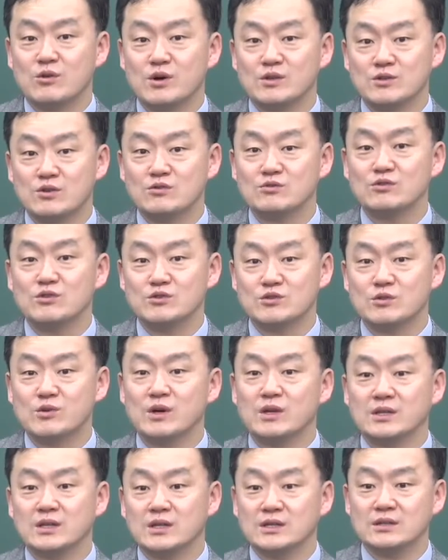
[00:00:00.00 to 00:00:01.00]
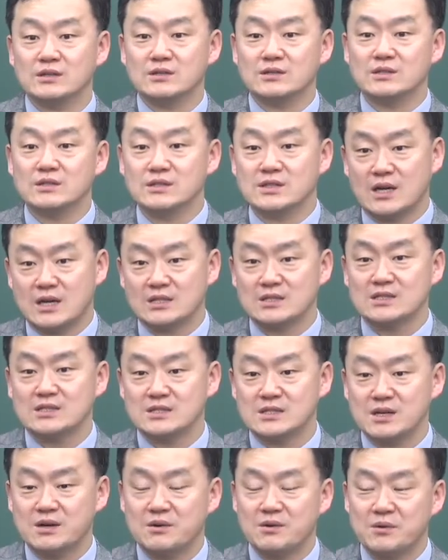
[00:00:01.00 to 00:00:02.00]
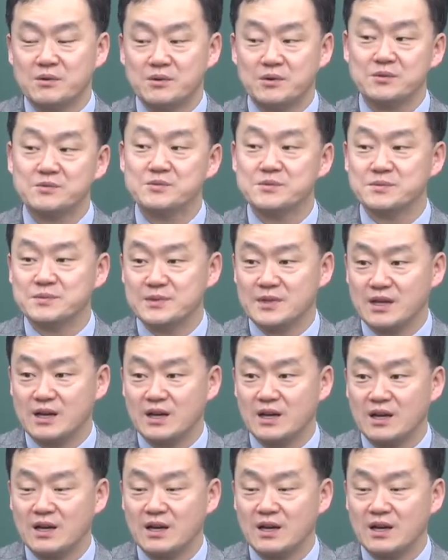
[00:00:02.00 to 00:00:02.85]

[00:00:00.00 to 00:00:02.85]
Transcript: 선교 속에 있다는 것이 사실상 어렵습니다.